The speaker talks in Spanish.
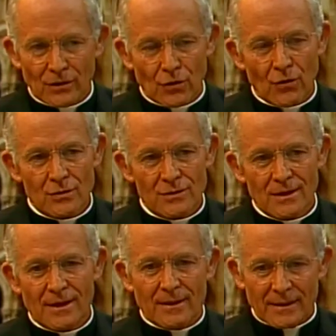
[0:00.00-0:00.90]
Dios
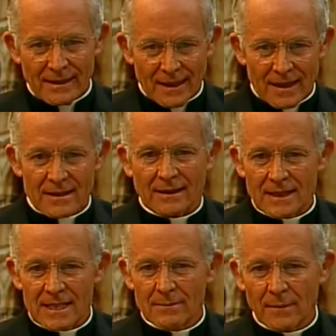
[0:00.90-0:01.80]
y en la
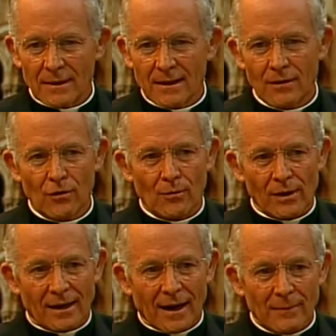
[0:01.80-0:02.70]
Santísima Virgen como
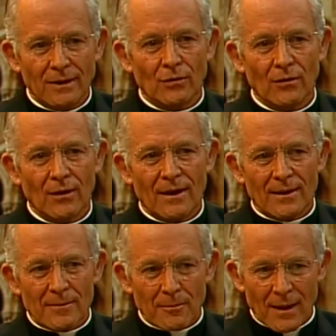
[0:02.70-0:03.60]
el camino
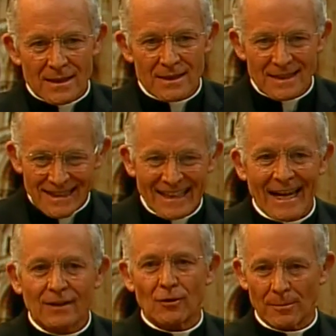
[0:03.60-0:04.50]
más
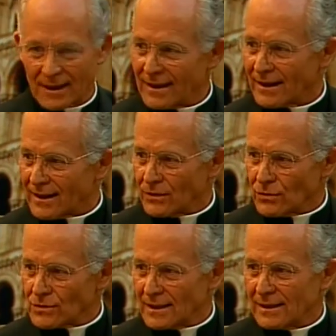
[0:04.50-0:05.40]
directo para llegar a
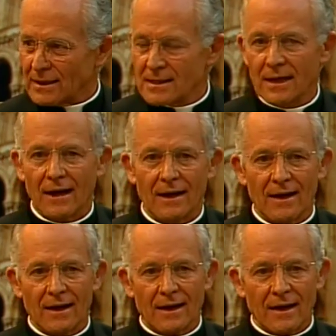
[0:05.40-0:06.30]
Dios. Él decía,
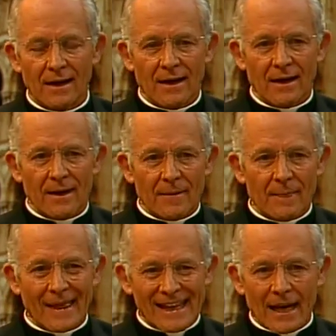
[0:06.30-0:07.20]

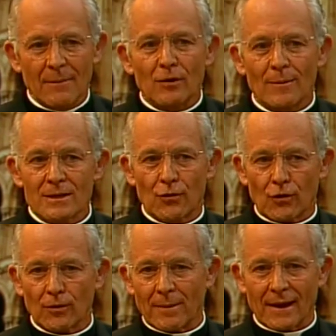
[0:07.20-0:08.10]
el camino más
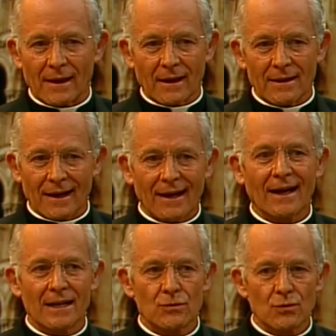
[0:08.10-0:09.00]
corto para llegar a
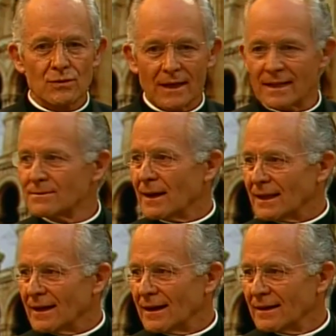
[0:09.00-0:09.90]
Jesús es
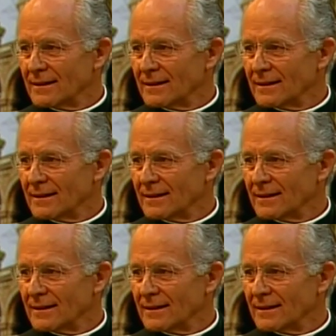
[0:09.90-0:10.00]
María.